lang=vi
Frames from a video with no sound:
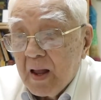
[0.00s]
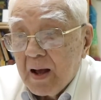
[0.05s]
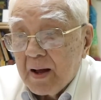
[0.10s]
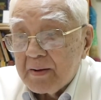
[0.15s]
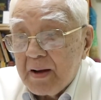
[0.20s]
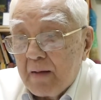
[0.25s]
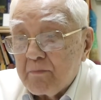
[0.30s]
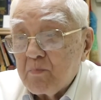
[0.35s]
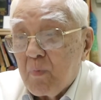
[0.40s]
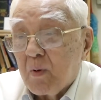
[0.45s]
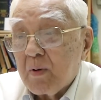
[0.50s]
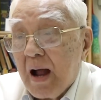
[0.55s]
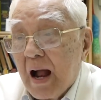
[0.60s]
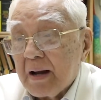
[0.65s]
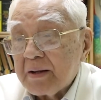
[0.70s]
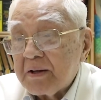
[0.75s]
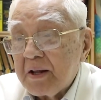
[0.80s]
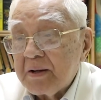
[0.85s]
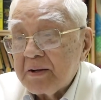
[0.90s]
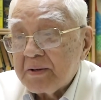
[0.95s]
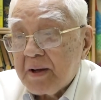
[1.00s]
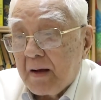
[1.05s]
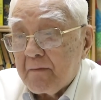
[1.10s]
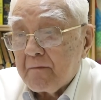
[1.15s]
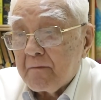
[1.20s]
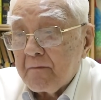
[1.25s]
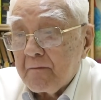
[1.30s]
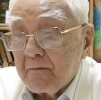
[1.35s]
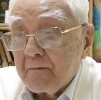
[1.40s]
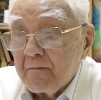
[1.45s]
Năm một nghìn chín
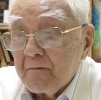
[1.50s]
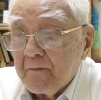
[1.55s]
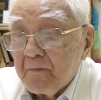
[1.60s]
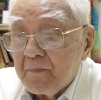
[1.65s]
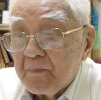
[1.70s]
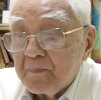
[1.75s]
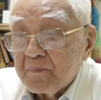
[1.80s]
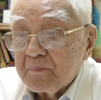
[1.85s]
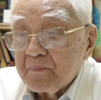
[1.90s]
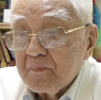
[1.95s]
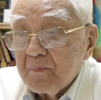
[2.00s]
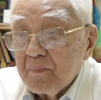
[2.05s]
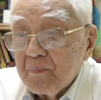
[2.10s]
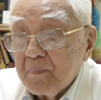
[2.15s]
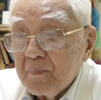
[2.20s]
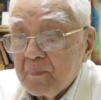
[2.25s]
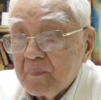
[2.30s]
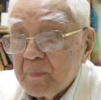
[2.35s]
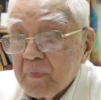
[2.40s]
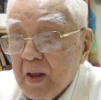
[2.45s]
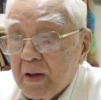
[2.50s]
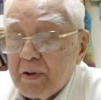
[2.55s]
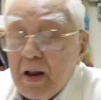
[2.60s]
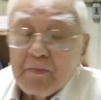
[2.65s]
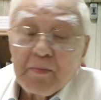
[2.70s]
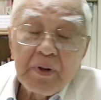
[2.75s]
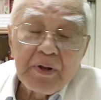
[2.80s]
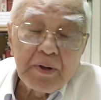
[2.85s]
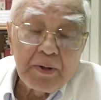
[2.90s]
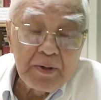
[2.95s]
trăm
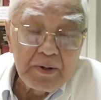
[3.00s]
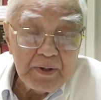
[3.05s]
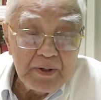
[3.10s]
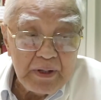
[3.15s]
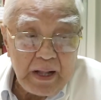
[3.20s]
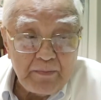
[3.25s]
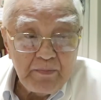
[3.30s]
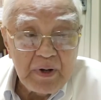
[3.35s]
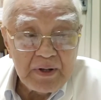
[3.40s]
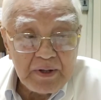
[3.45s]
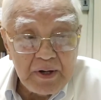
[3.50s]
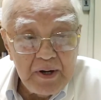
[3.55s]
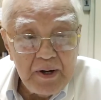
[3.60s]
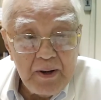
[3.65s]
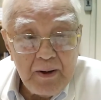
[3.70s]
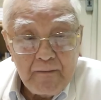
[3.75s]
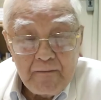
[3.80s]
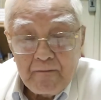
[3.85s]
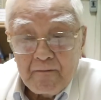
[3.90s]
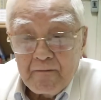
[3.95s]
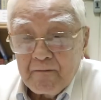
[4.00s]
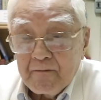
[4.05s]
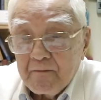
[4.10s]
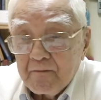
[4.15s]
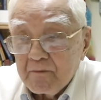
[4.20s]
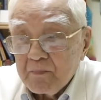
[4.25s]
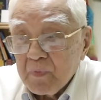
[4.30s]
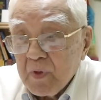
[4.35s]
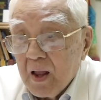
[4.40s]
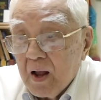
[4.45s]
năm mươi tư,
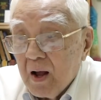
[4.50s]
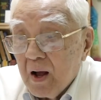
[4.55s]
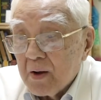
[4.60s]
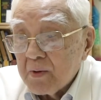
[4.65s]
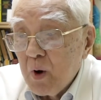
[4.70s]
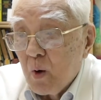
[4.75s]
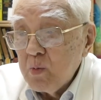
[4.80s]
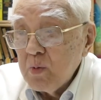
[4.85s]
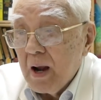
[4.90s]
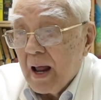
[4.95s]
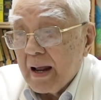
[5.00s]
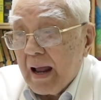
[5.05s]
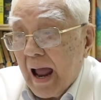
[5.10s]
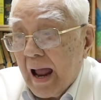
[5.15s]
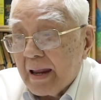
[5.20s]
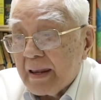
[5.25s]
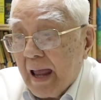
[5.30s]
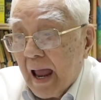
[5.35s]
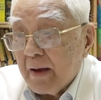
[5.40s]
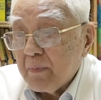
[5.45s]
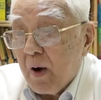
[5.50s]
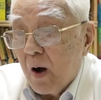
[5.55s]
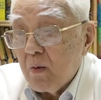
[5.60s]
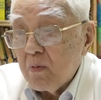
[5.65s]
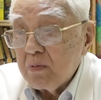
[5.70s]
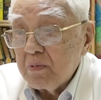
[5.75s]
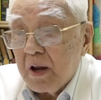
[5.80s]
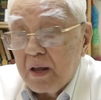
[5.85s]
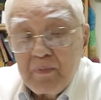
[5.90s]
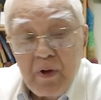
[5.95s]
đúng là ngày giải
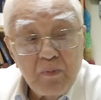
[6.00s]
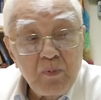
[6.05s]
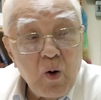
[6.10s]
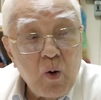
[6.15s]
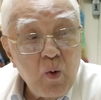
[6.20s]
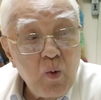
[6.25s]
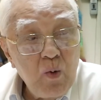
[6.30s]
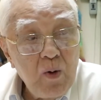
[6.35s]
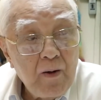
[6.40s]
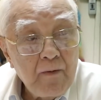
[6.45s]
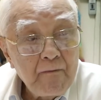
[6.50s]
phóng Điện Biên Phủ,